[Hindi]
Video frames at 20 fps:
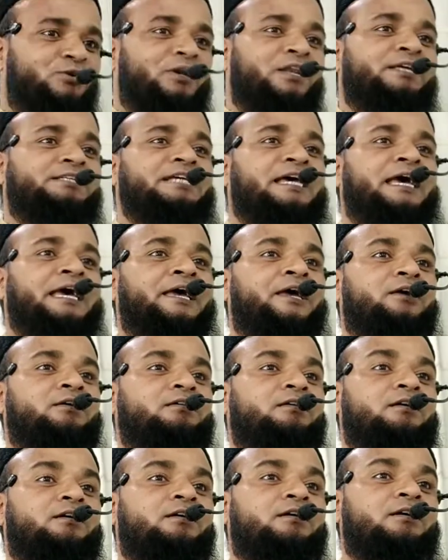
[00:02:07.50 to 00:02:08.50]
सुन लीजिए
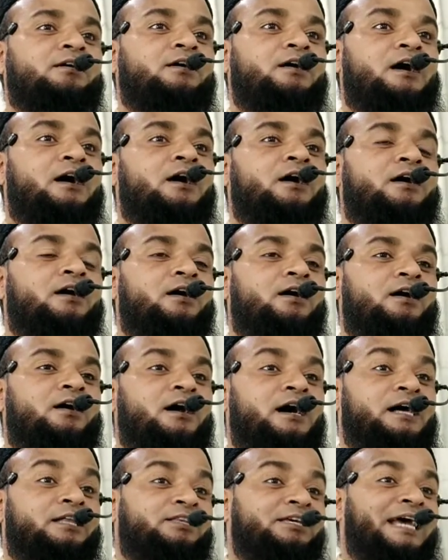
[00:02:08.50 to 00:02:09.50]

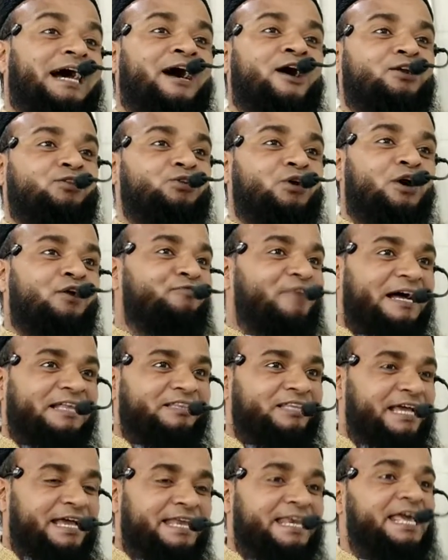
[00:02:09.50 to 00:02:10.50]
हदिया और तोहफा
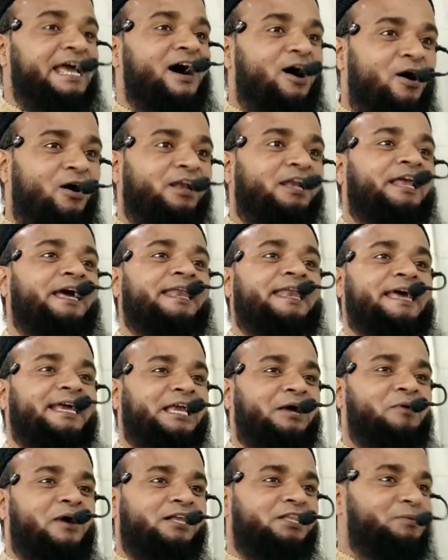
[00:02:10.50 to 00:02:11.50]
देने और लेने
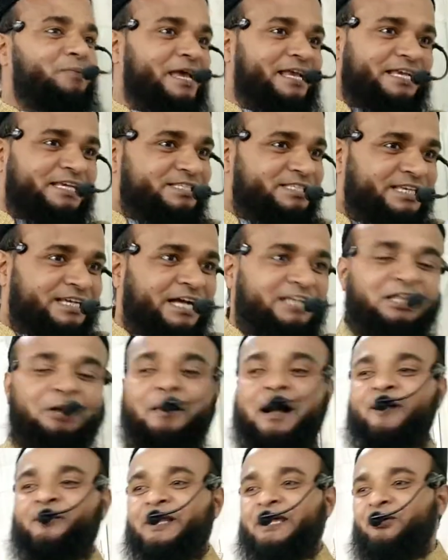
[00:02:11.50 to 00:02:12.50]
के वक्त में किसी का
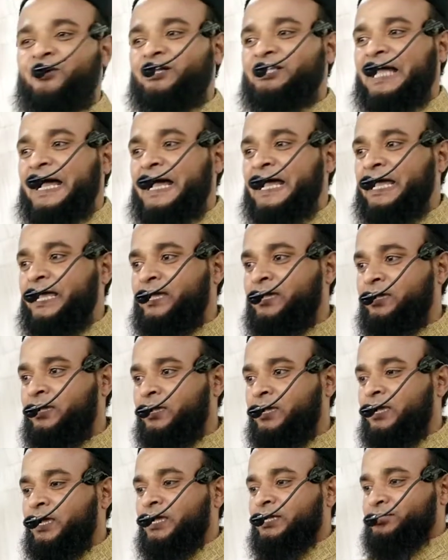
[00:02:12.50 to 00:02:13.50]
दबाव नहीं होता है
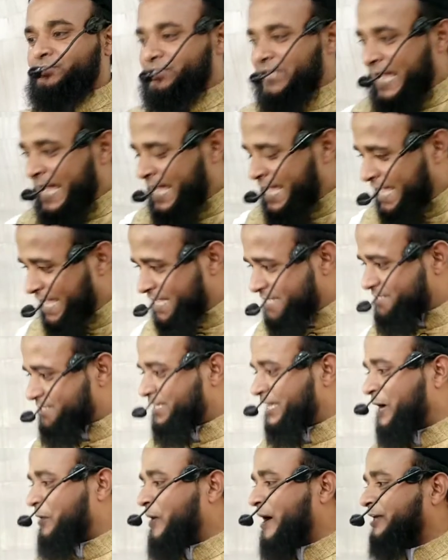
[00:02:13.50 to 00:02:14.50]
जहेज
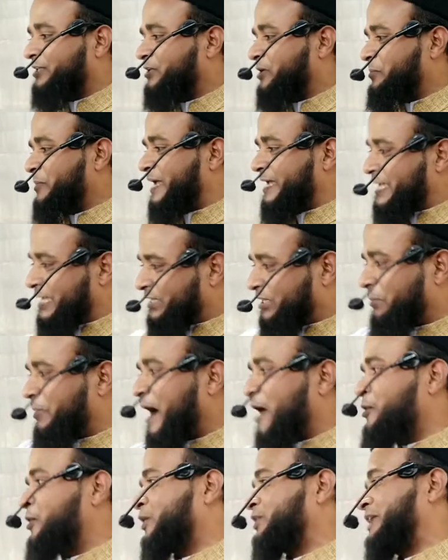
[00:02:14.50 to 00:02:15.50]
के वक्त में यह
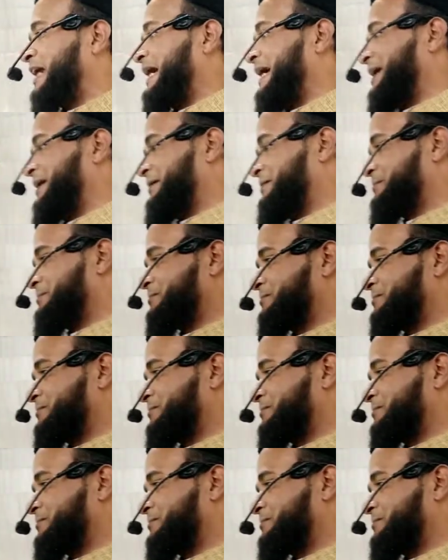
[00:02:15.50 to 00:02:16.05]
दबाव होता है